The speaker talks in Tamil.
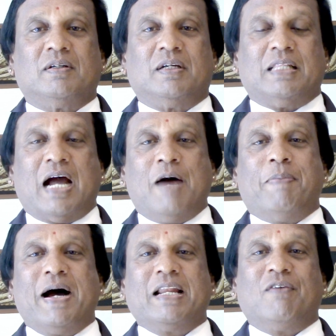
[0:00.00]
அந்த
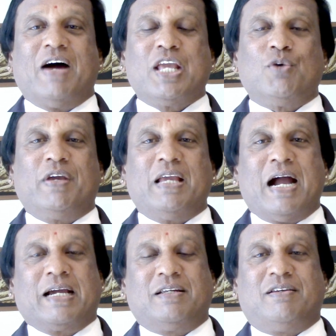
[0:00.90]
அபான வாயுவை
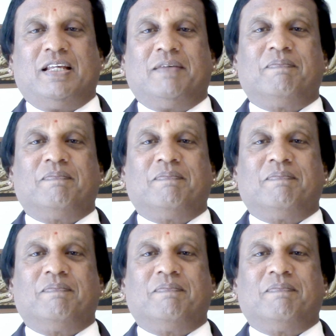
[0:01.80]
அகற்றி